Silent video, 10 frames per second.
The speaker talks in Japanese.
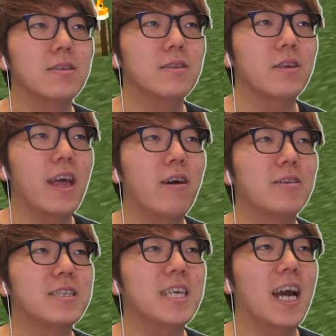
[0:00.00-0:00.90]
嘘だよ
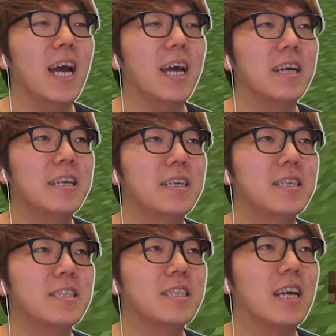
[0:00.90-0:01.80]
おっちゃん
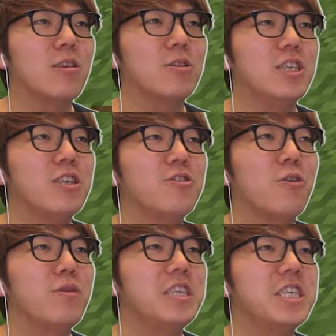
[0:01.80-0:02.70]
ちゃんと自由
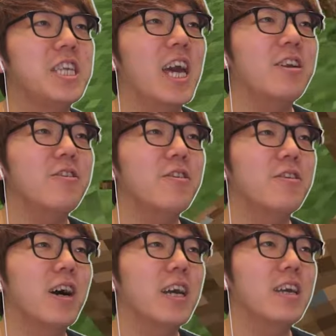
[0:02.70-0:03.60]
の身にしてやるよ
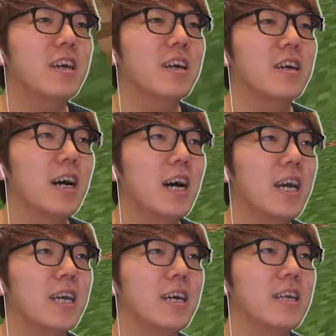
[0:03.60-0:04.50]
はいは
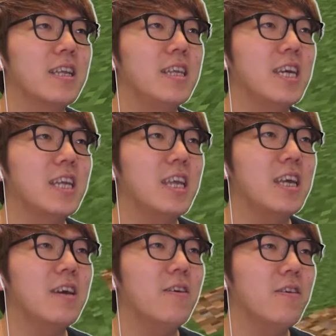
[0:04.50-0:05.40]
い逃げて
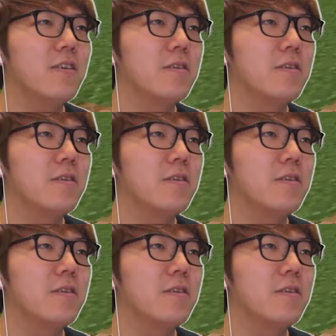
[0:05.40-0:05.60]
いいよ